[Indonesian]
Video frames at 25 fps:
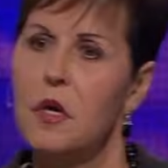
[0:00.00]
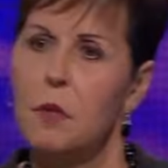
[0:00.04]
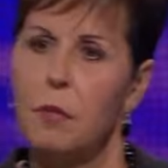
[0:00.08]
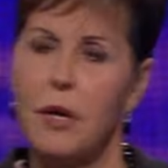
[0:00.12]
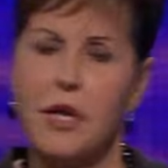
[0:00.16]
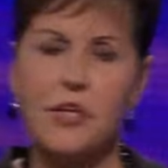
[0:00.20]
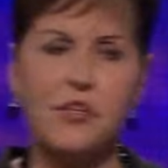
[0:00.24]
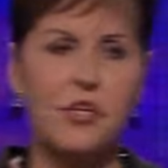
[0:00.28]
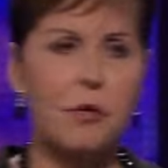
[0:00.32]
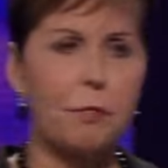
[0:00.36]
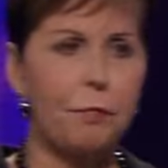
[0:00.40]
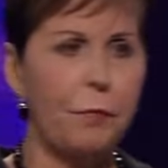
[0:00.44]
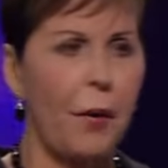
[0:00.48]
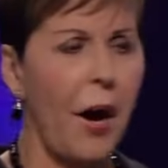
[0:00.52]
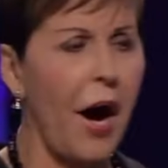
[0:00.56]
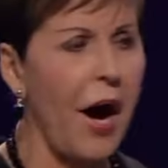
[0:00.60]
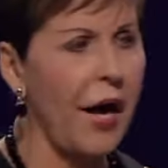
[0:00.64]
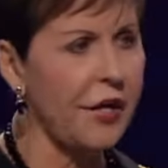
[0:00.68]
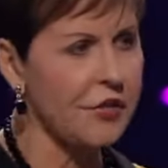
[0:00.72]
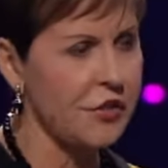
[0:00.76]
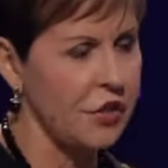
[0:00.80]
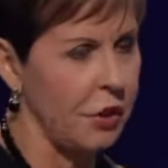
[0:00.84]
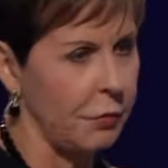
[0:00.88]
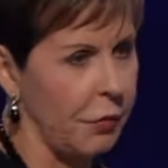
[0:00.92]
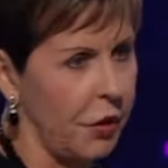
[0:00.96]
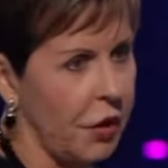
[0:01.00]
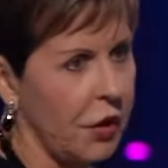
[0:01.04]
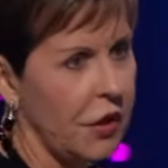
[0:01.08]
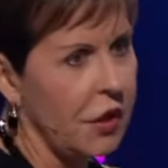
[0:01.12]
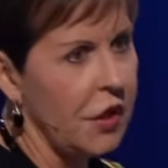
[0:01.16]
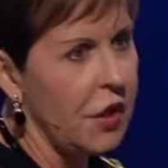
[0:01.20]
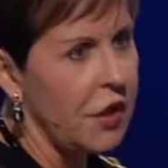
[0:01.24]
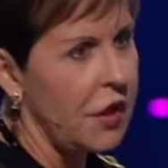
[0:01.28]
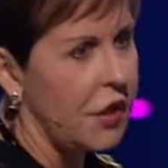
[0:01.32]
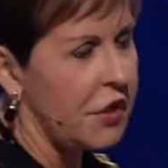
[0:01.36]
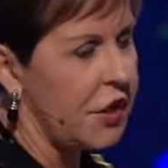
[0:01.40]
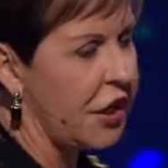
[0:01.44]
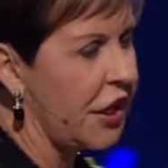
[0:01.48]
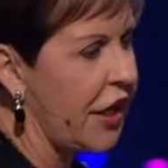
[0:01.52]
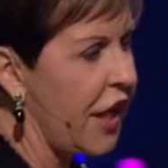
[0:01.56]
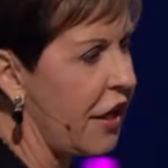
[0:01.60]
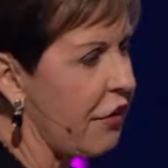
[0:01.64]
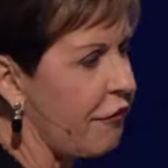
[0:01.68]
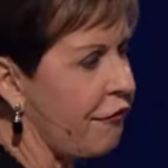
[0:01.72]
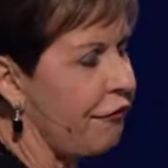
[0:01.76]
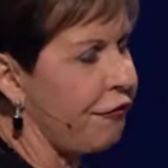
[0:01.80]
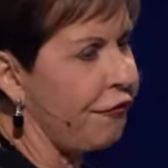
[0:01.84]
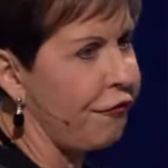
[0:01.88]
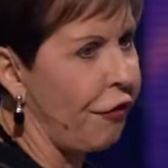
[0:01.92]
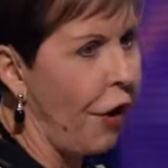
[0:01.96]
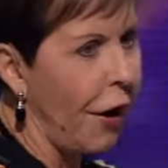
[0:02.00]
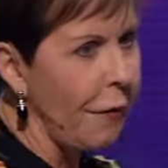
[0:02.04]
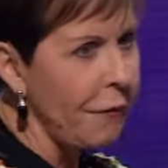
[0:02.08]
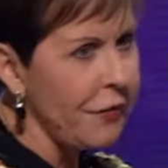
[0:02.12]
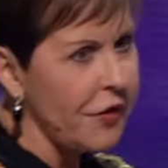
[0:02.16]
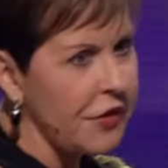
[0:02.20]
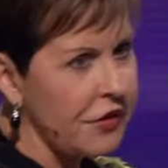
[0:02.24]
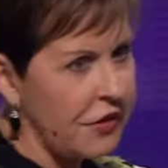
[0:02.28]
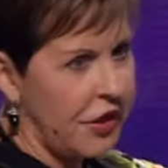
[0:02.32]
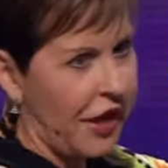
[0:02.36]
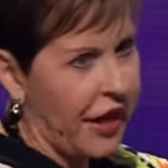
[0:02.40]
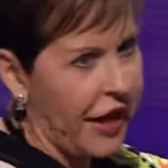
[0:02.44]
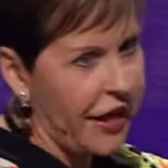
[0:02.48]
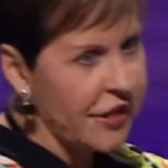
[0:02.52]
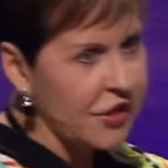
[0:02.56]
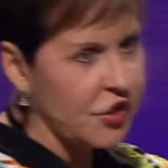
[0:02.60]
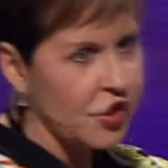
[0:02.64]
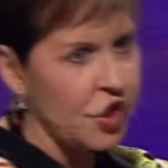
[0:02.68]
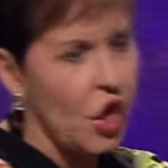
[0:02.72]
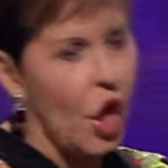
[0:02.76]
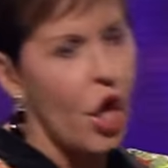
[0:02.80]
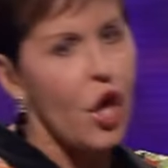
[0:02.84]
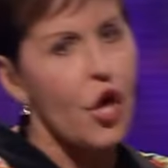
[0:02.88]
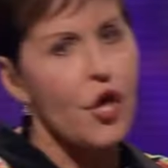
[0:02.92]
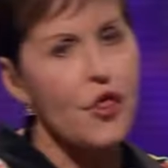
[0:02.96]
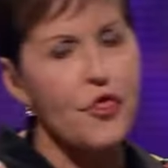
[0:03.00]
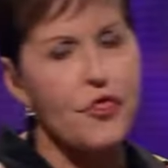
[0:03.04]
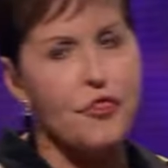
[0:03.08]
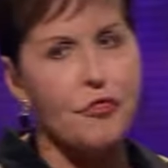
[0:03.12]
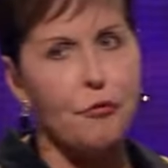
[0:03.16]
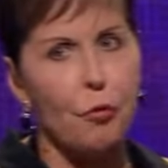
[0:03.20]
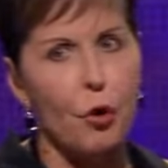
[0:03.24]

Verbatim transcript: Namun tidak mungkin untuk beranjak dari ujian melalui